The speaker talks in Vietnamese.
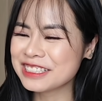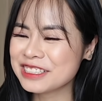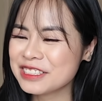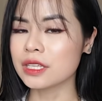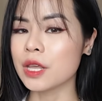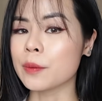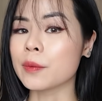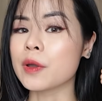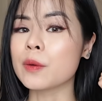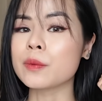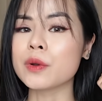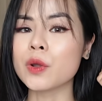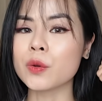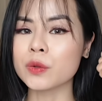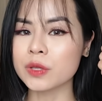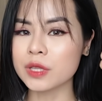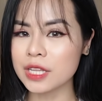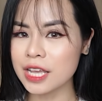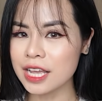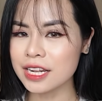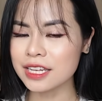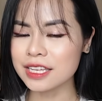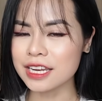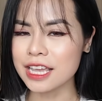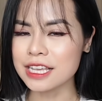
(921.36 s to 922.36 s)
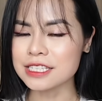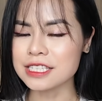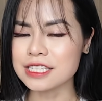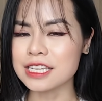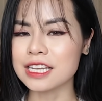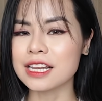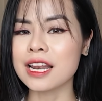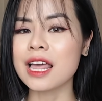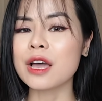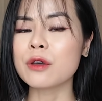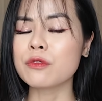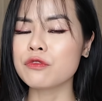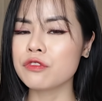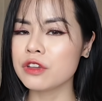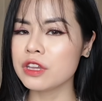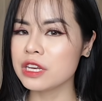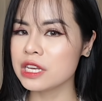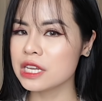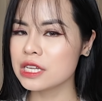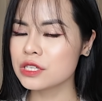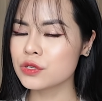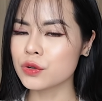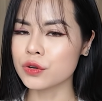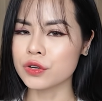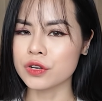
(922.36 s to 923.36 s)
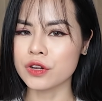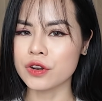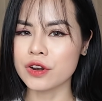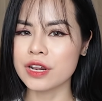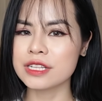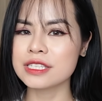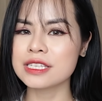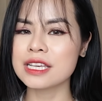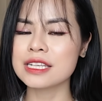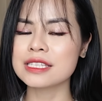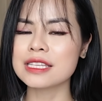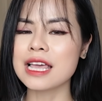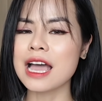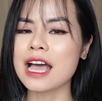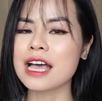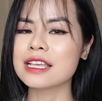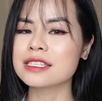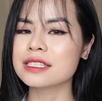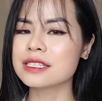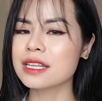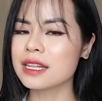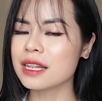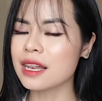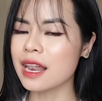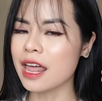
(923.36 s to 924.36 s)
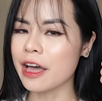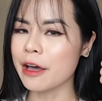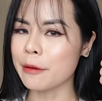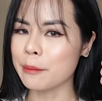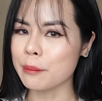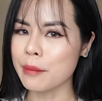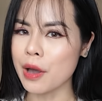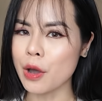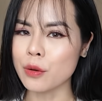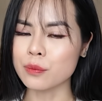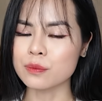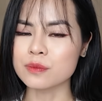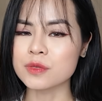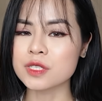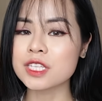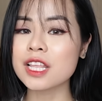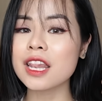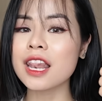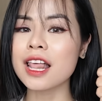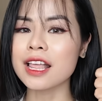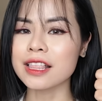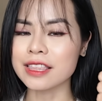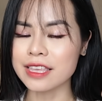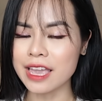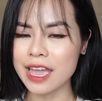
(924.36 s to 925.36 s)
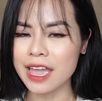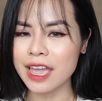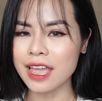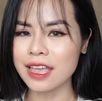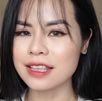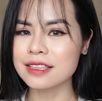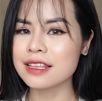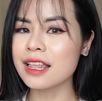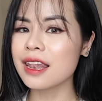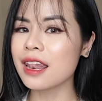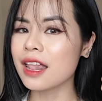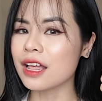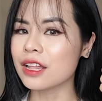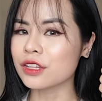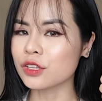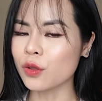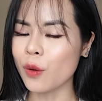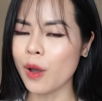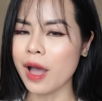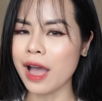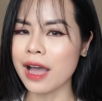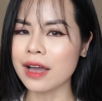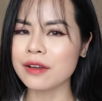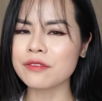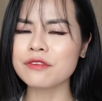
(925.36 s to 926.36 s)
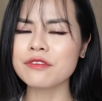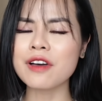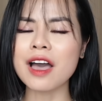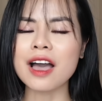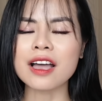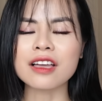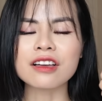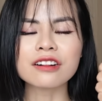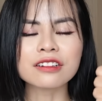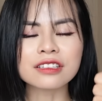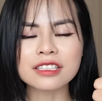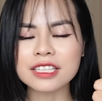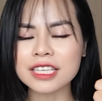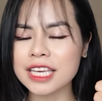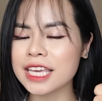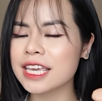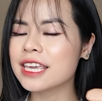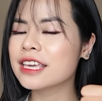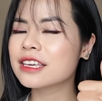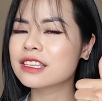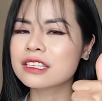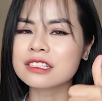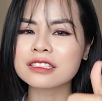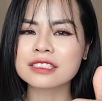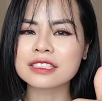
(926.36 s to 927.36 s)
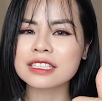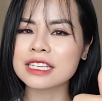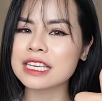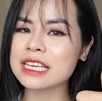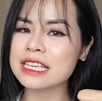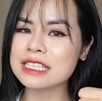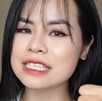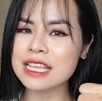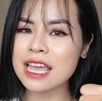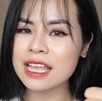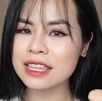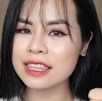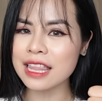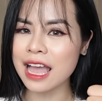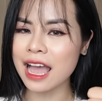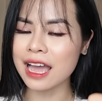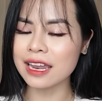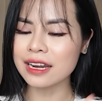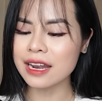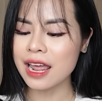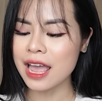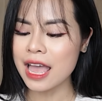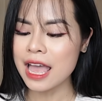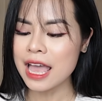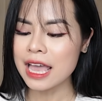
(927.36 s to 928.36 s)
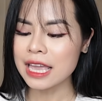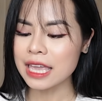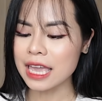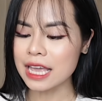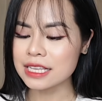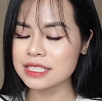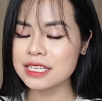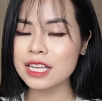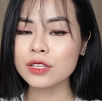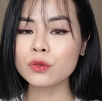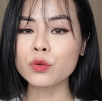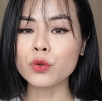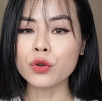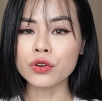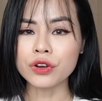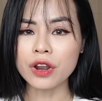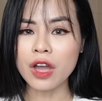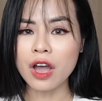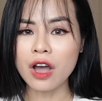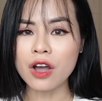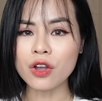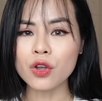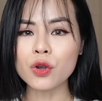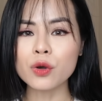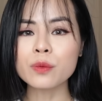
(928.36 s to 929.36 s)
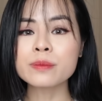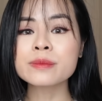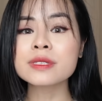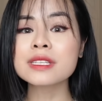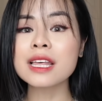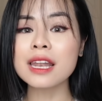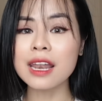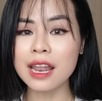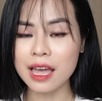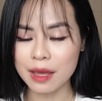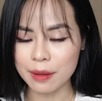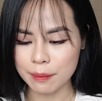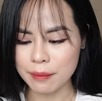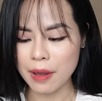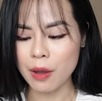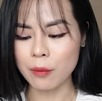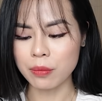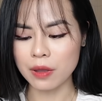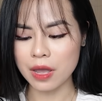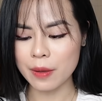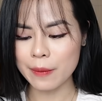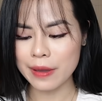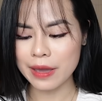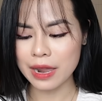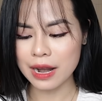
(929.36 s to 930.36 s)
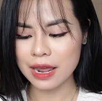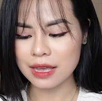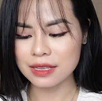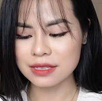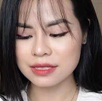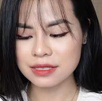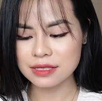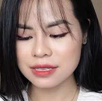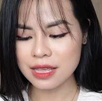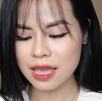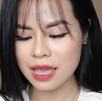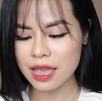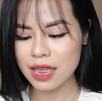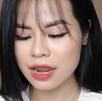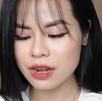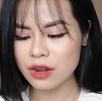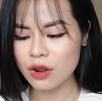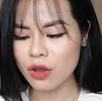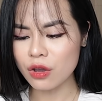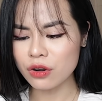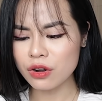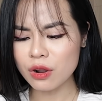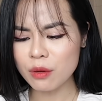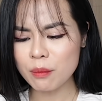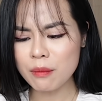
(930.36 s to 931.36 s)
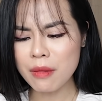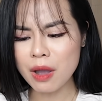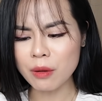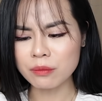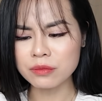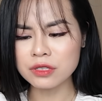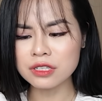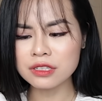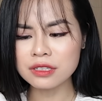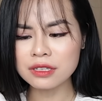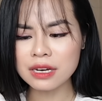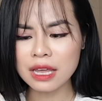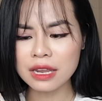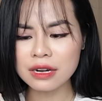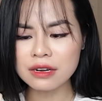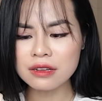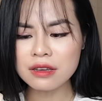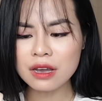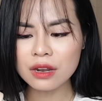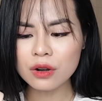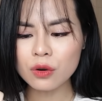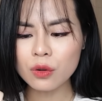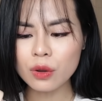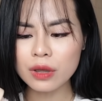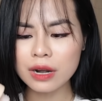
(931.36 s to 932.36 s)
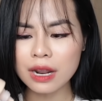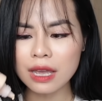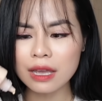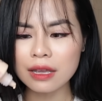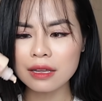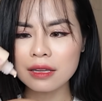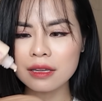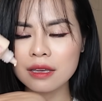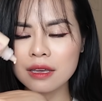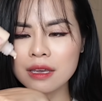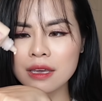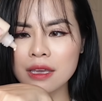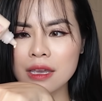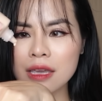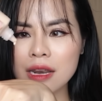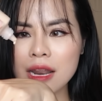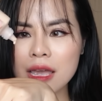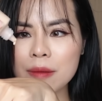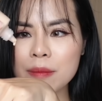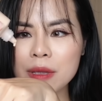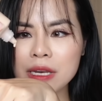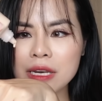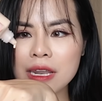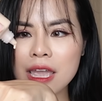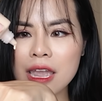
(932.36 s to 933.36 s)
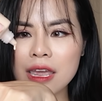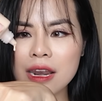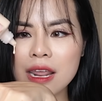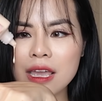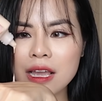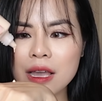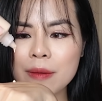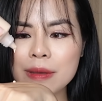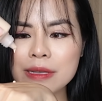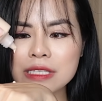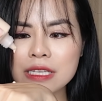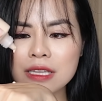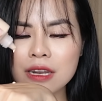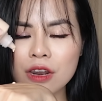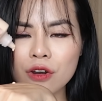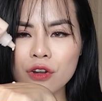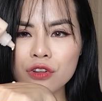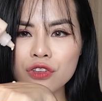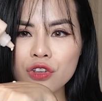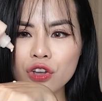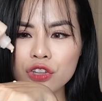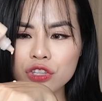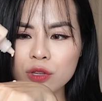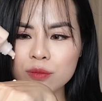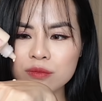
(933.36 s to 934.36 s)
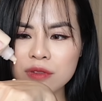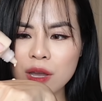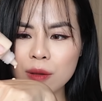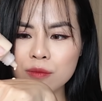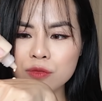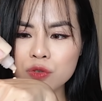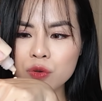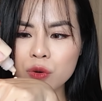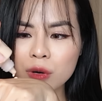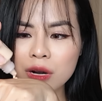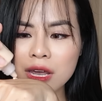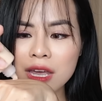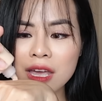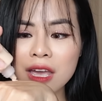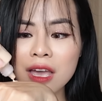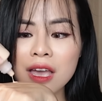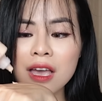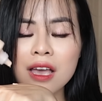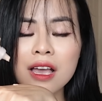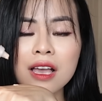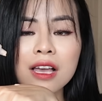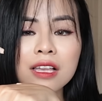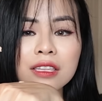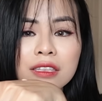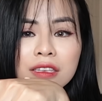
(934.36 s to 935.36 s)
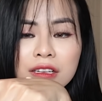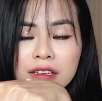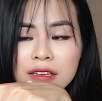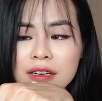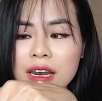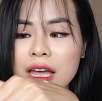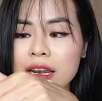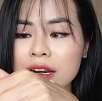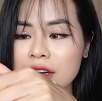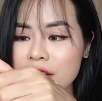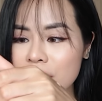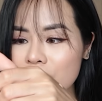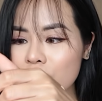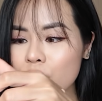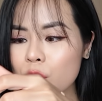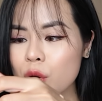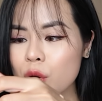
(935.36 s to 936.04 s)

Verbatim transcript: điểm cộng đầu tiên đấy chính là finish của nó lên trên da rất là mỏng rất là nhẹ rất là thoáng và và cực kỳ cực kỳ dễ tán cái chất của nó cũng rất là mỏng các bạn ạ dễ nó nó mỏng như là nước luôn ạ cái này mình để này các bạn sẽ thấy nó nhỏ tông tỏng xuống này như là nước